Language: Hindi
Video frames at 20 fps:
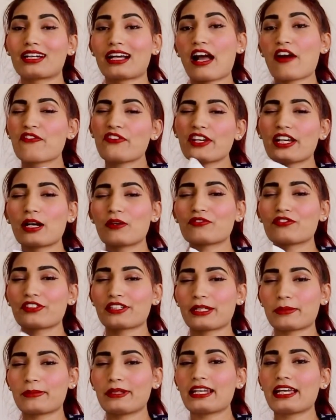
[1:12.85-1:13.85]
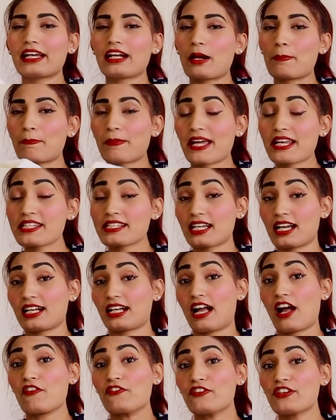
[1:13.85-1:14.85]
काफ़ी कंफर्टेबल है कपड़ा इसका
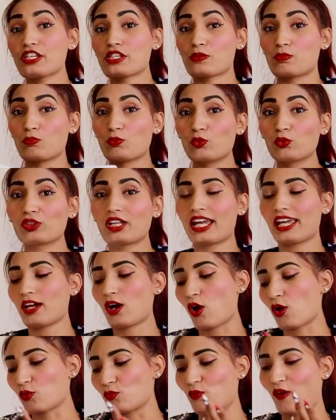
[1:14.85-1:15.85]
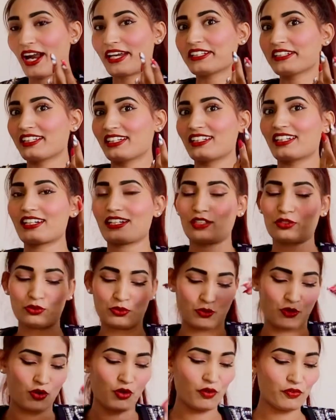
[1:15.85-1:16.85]
काफ़ी स्मूथ है और वाइट कलर है तो
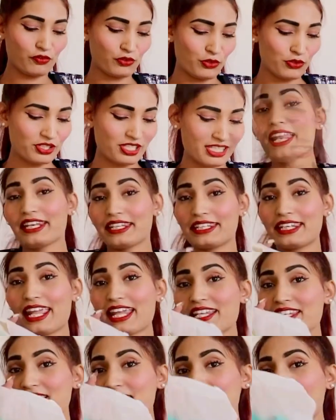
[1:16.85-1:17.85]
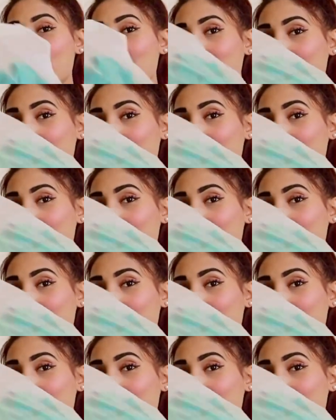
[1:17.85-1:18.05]
ऑफकोर्स नेक्स्ट है